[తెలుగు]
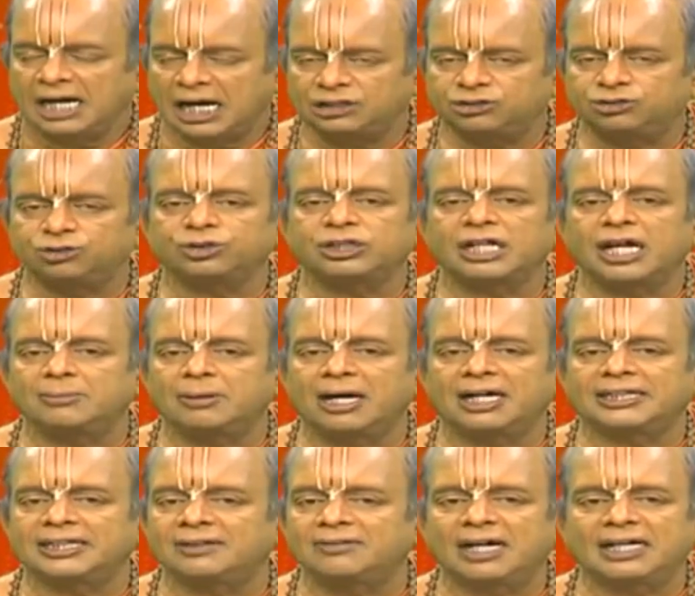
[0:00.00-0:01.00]
అచ్యుత
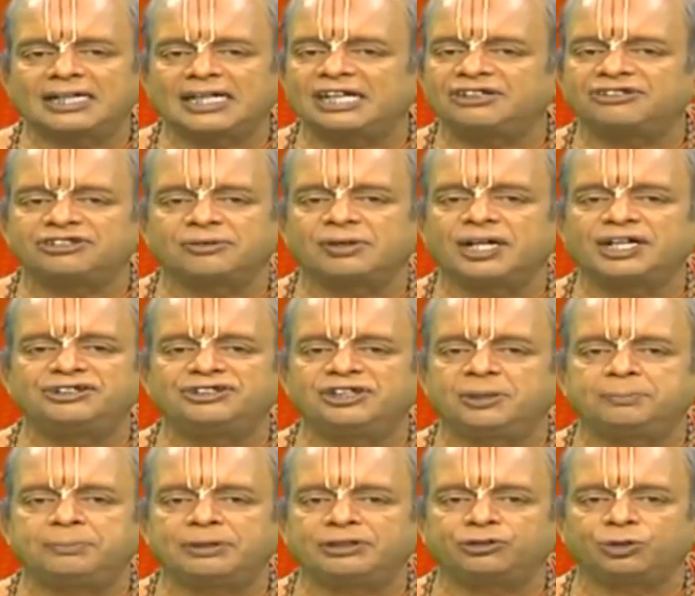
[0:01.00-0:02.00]
మాధవ కేశవ అని
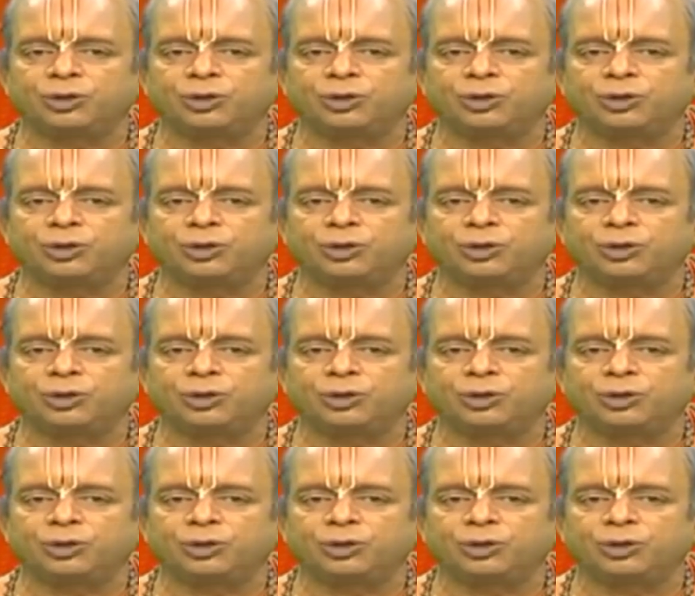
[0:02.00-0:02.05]
చెప్పే